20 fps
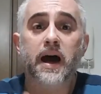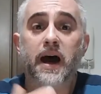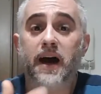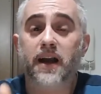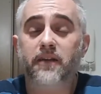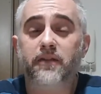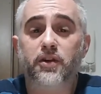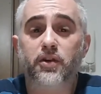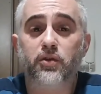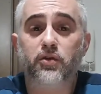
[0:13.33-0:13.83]

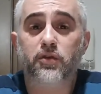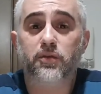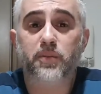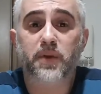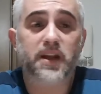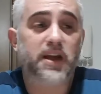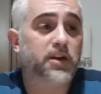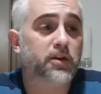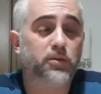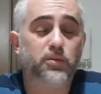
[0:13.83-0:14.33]
Arrivato in
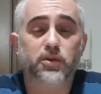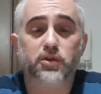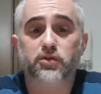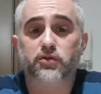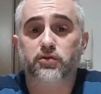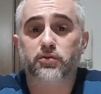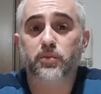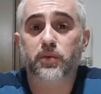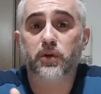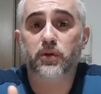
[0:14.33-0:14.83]
ospedale
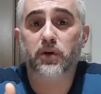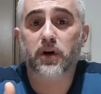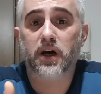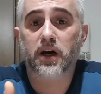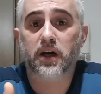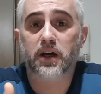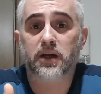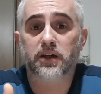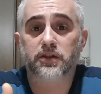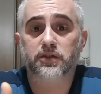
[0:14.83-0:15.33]
cominciò subito
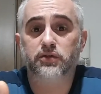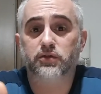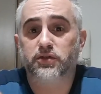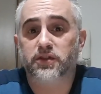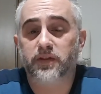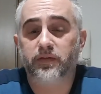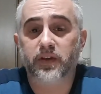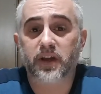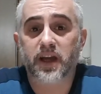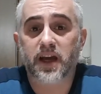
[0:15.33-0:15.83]
a
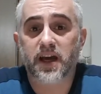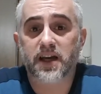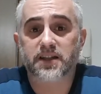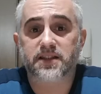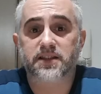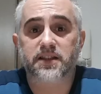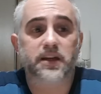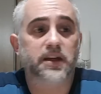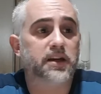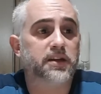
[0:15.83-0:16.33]

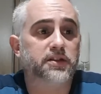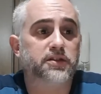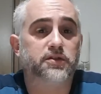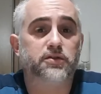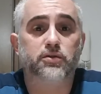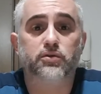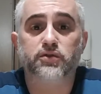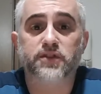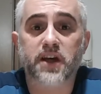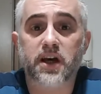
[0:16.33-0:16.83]
giustificarsi, eh,
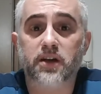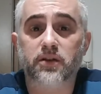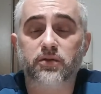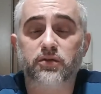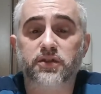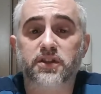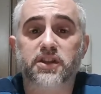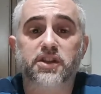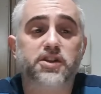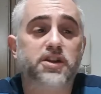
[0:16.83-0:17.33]

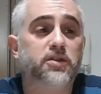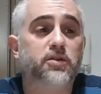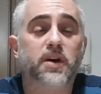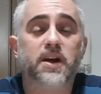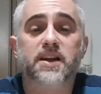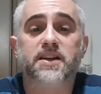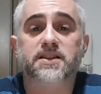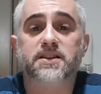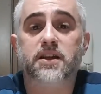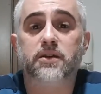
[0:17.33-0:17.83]
scusandosi, dicendo che
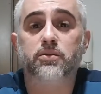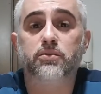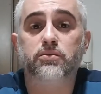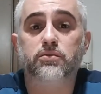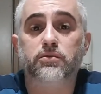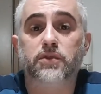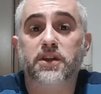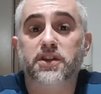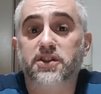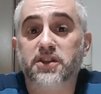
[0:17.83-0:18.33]
era stato
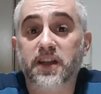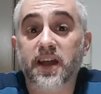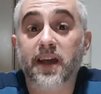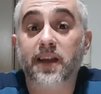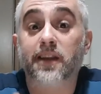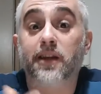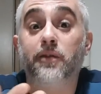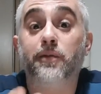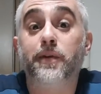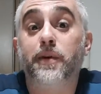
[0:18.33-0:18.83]
un
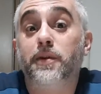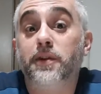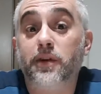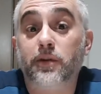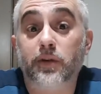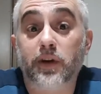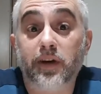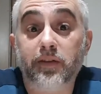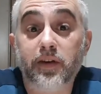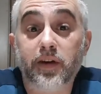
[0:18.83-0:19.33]
incidente, che ovviamente
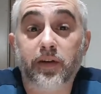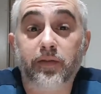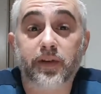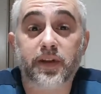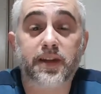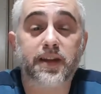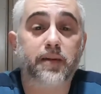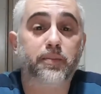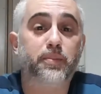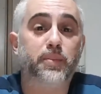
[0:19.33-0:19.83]
non l'aveva
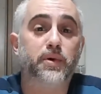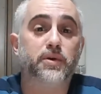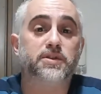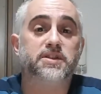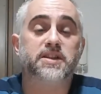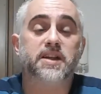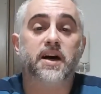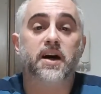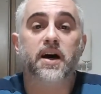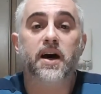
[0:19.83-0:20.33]
fatto
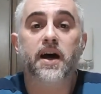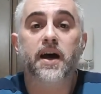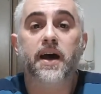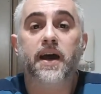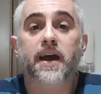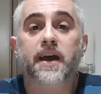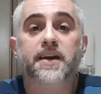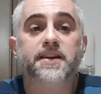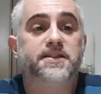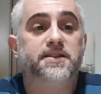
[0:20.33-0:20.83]
apposta,
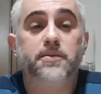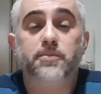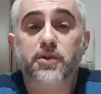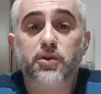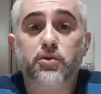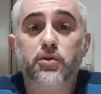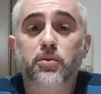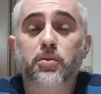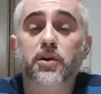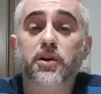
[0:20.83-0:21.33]
e si
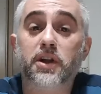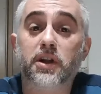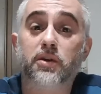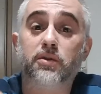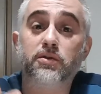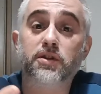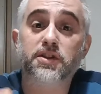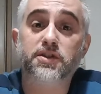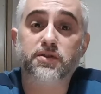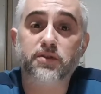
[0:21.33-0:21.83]
preoccupò delle
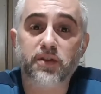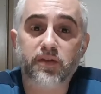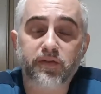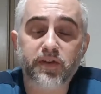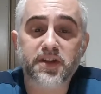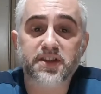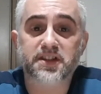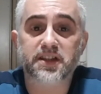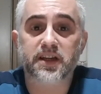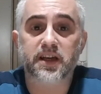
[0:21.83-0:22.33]
condizioni
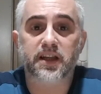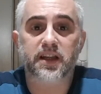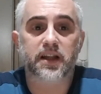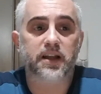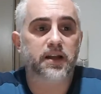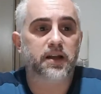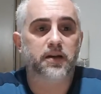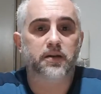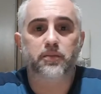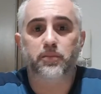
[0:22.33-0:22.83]
fisiche
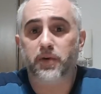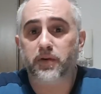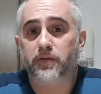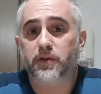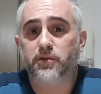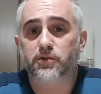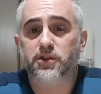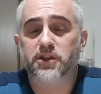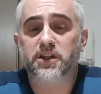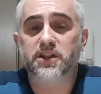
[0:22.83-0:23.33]
del
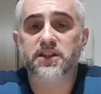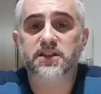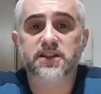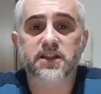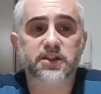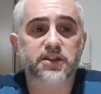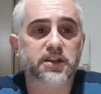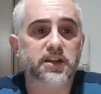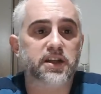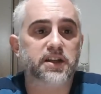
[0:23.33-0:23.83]
povero
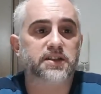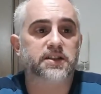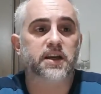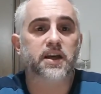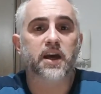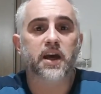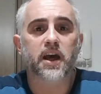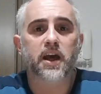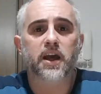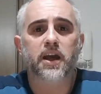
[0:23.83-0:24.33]
ciclista cinese,
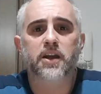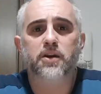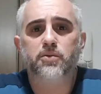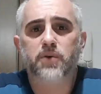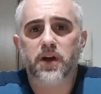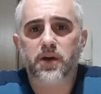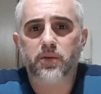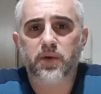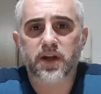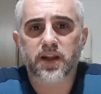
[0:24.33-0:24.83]
il
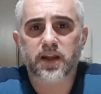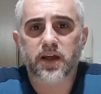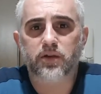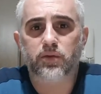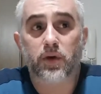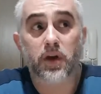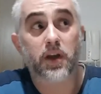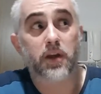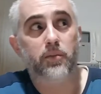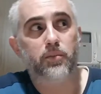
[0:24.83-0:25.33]
quale
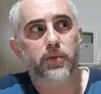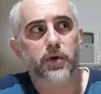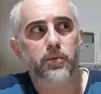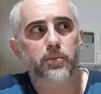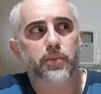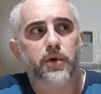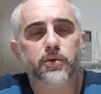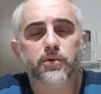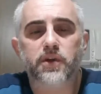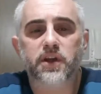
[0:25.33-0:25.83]
guardando anche un po'
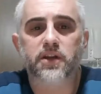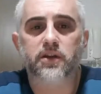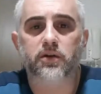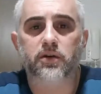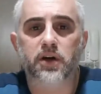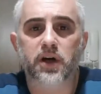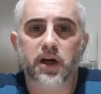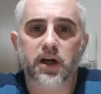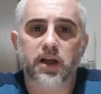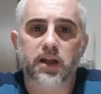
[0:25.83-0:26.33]

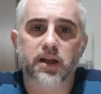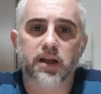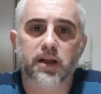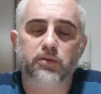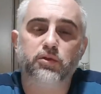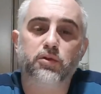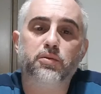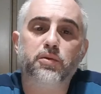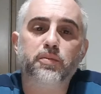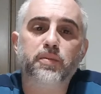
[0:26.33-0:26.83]
impaurito
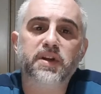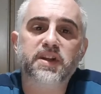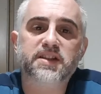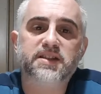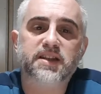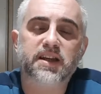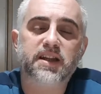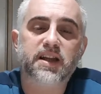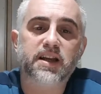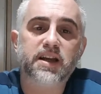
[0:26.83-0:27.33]

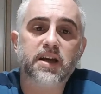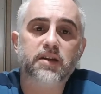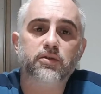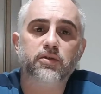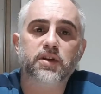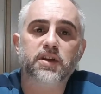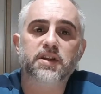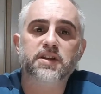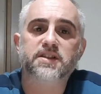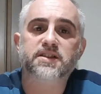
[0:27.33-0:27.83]
l'automobilista
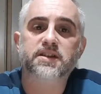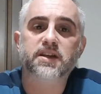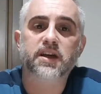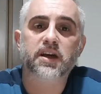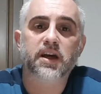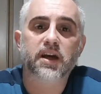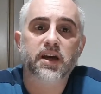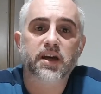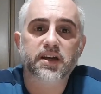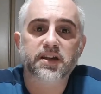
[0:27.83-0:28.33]
italiano gli
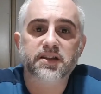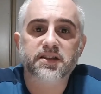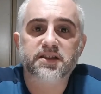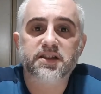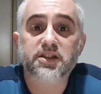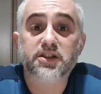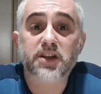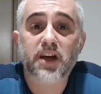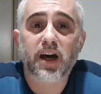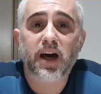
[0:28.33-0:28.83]
disse
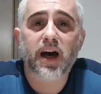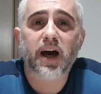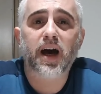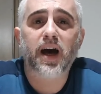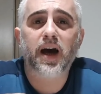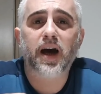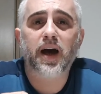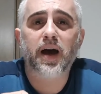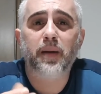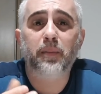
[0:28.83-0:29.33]
«Sì già,
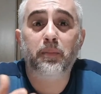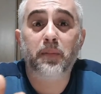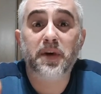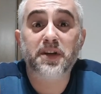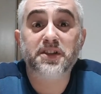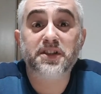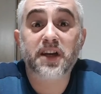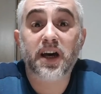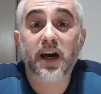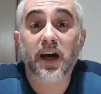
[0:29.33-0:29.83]

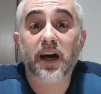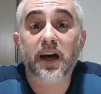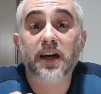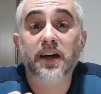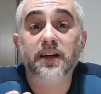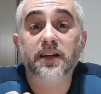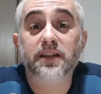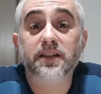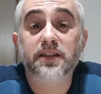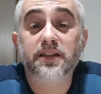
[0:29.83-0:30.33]
ma già,
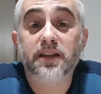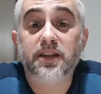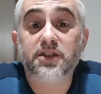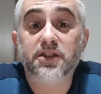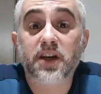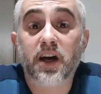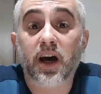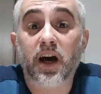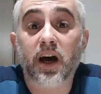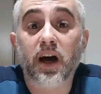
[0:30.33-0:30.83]
ta
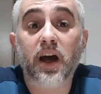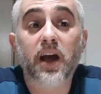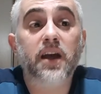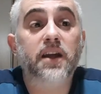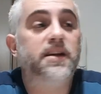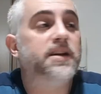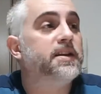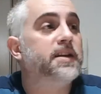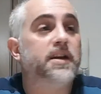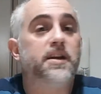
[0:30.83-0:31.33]
già.
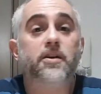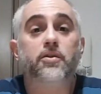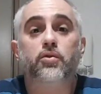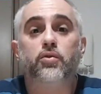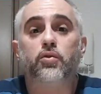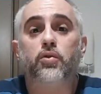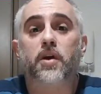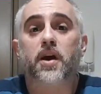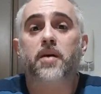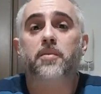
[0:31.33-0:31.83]
E l'italiano
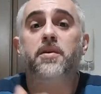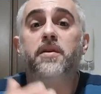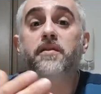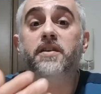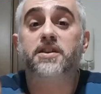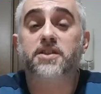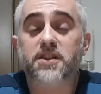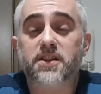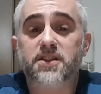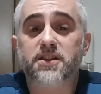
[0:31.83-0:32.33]
non
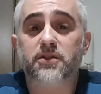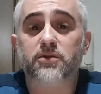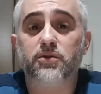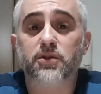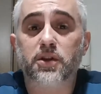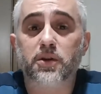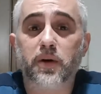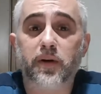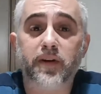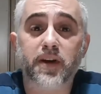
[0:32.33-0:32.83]
capiva, il cinese
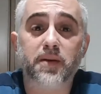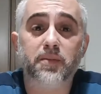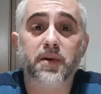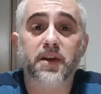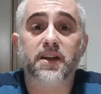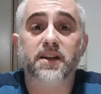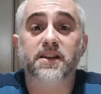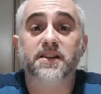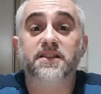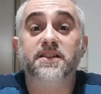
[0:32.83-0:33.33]
continuava a
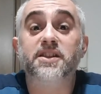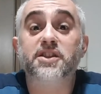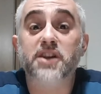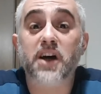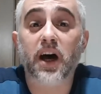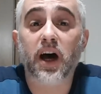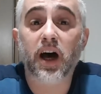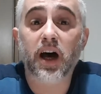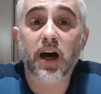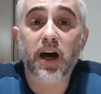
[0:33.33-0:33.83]
ripetere si
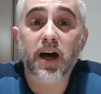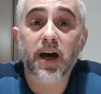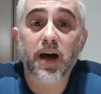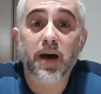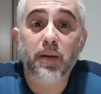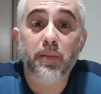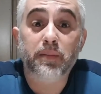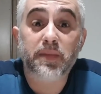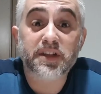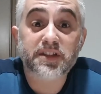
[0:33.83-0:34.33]
già,
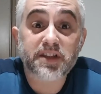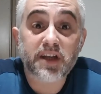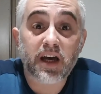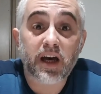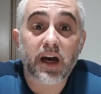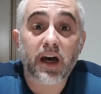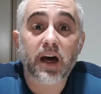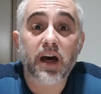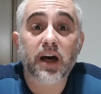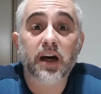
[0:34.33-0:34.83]
ma
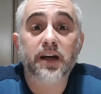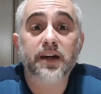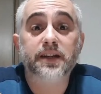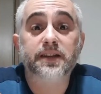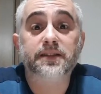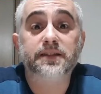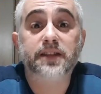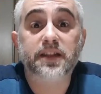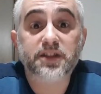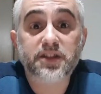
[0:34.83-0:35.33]
già,
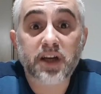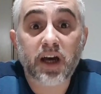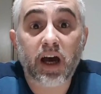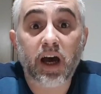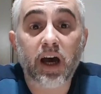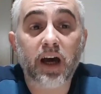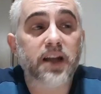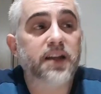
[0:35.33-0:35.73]
ta già.